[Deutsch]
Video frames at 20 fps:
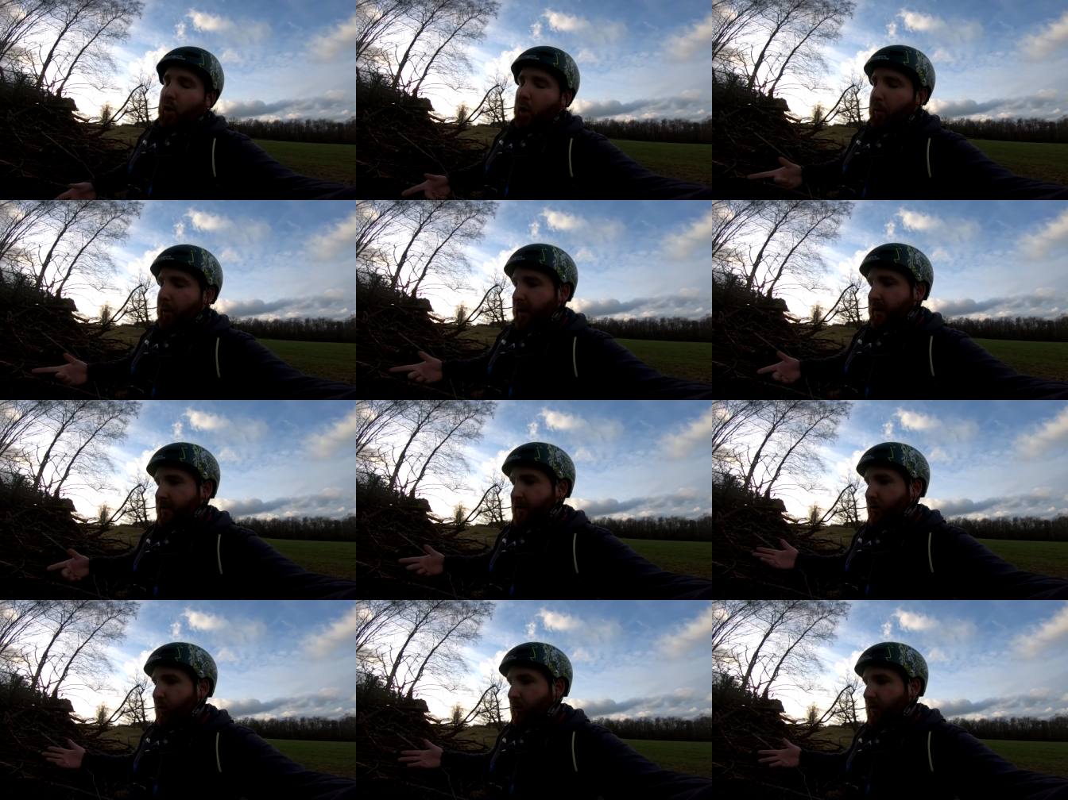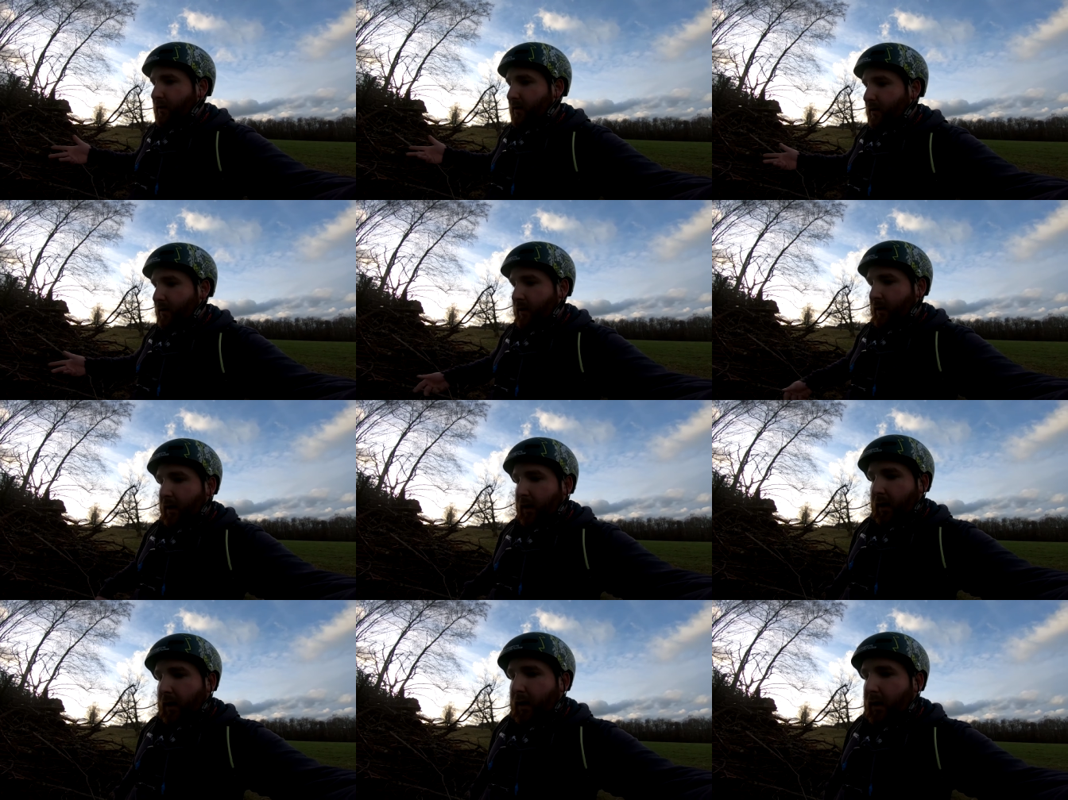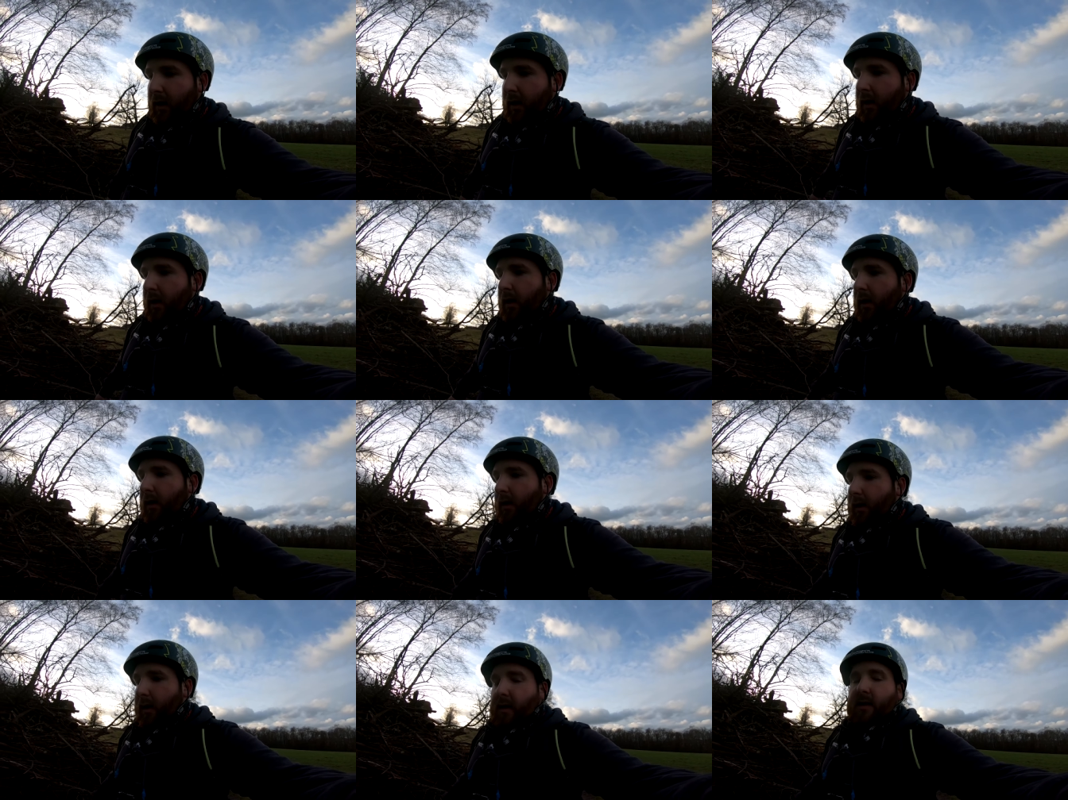
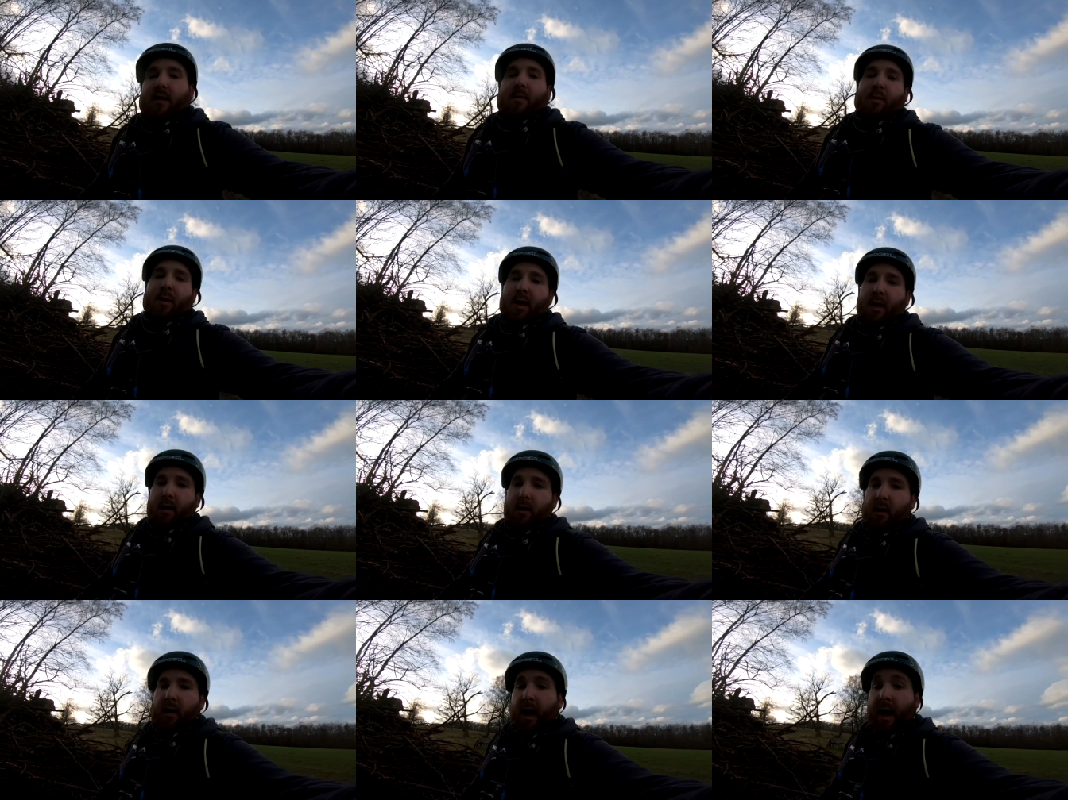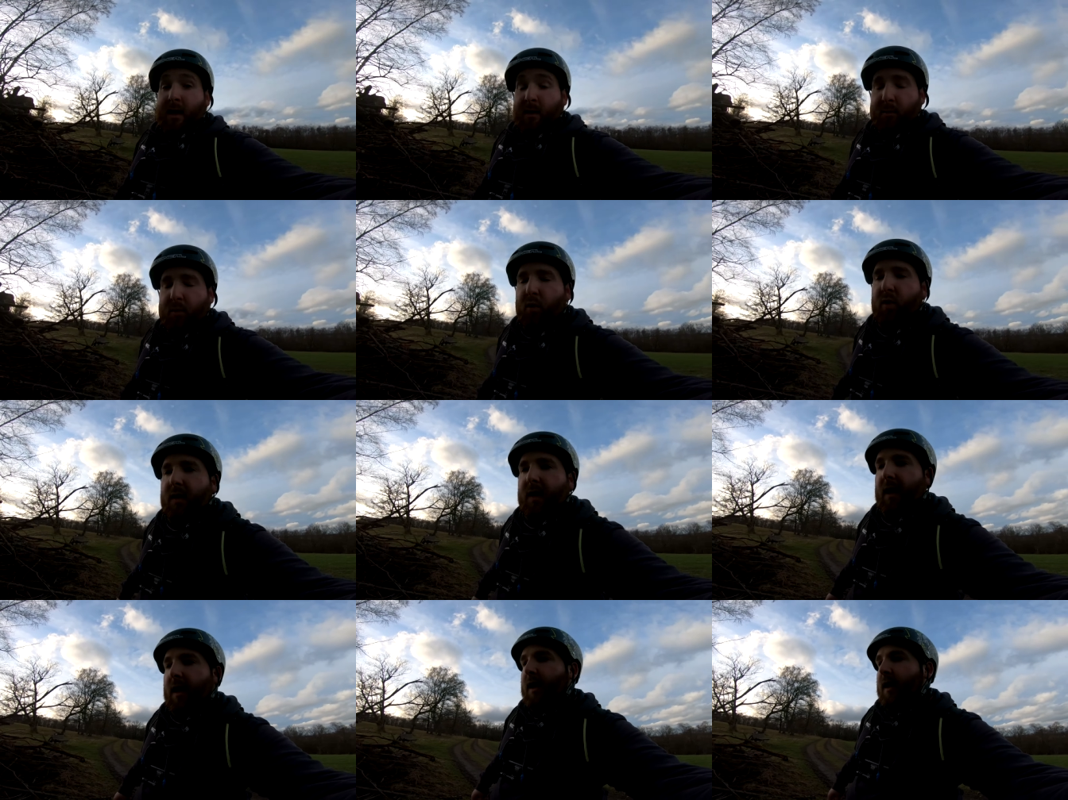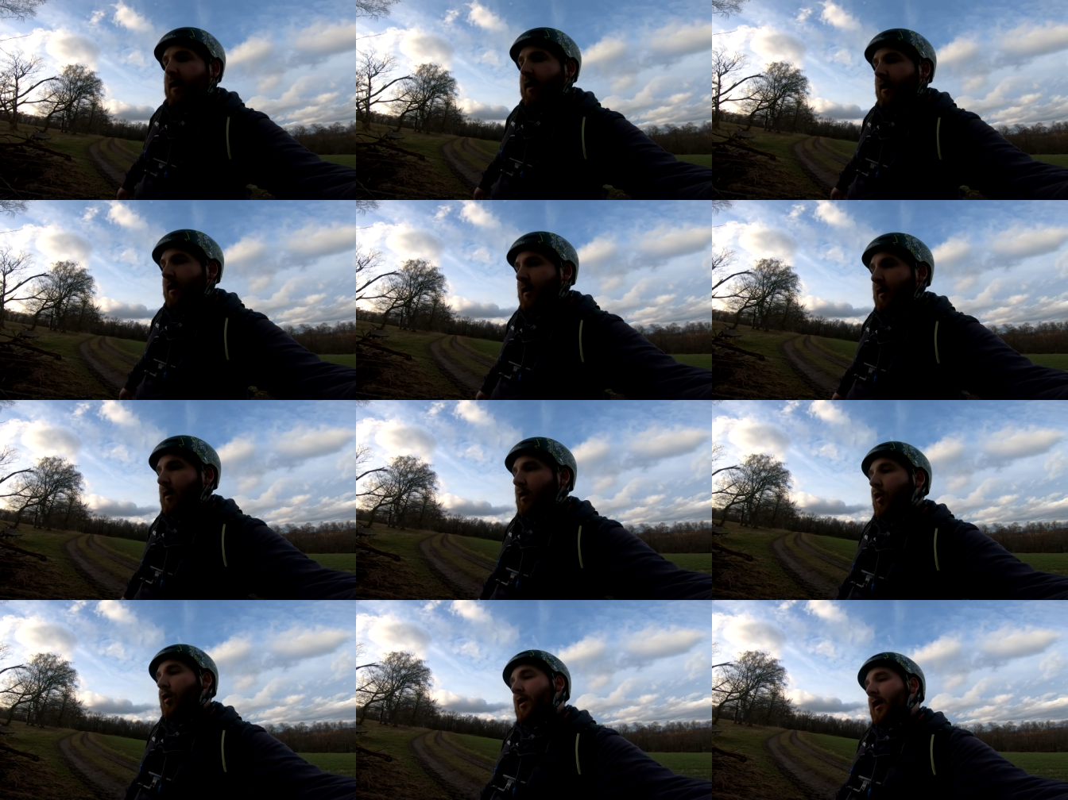Kooperationsdings mit äh, helden.de
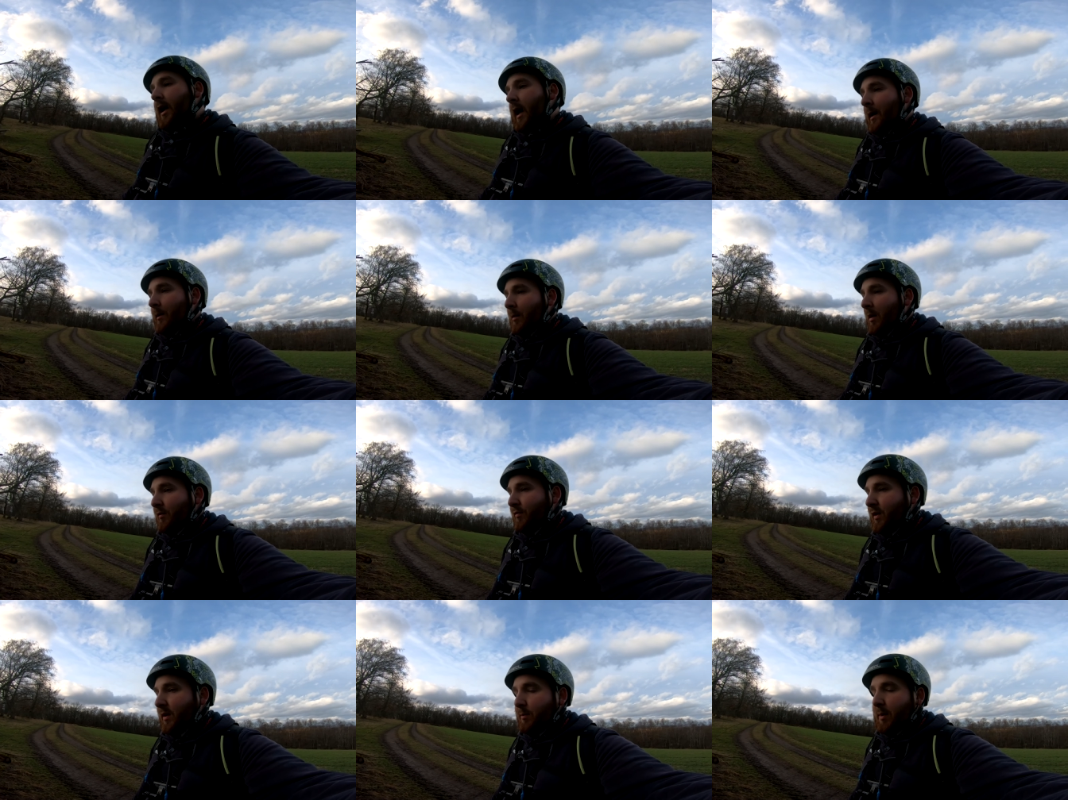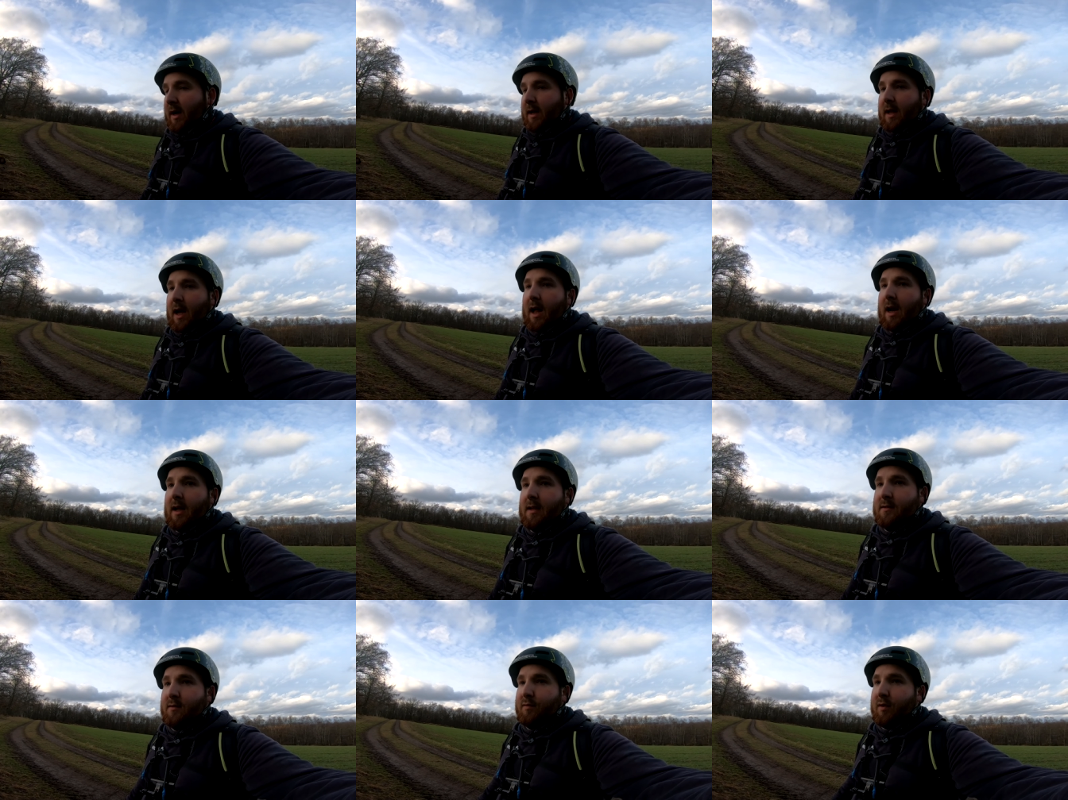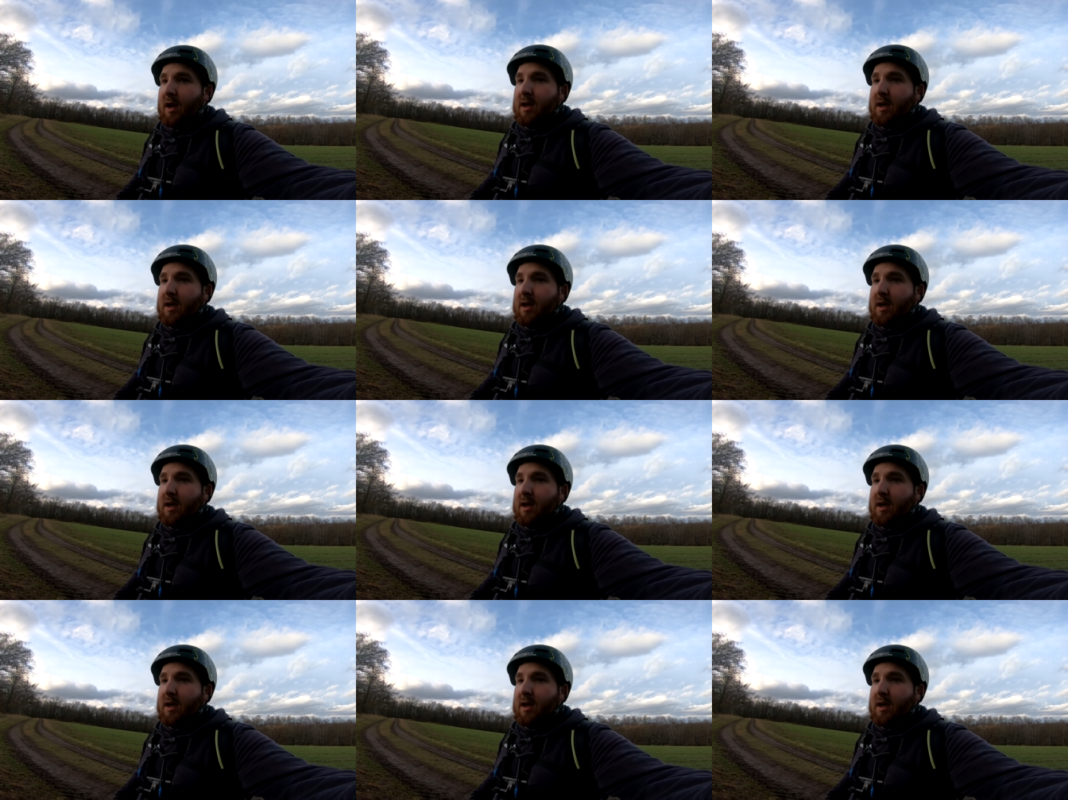könnt ihr gerne mal ein Feedback da lassen.